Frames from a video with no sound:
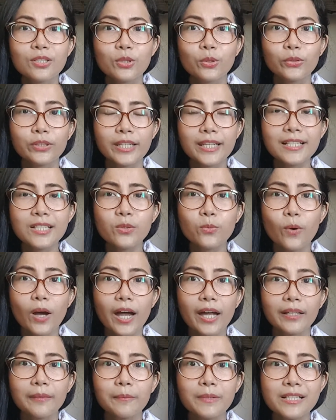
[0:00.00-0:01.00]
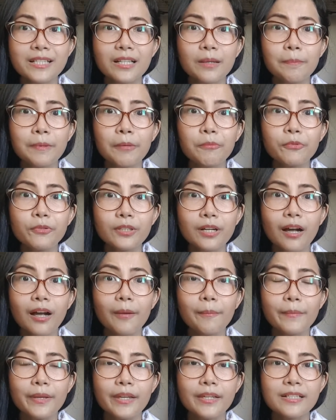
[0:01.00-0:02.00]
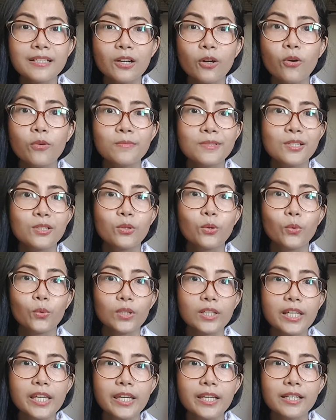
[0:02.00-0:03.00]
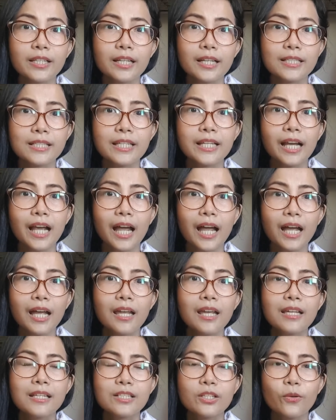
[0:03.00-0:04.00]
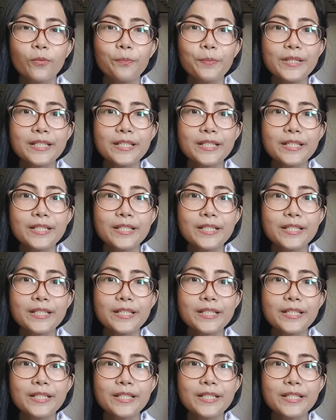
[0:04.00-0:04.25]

So, this one, mas napamura kami sa homeschooling. Kasi nga, sa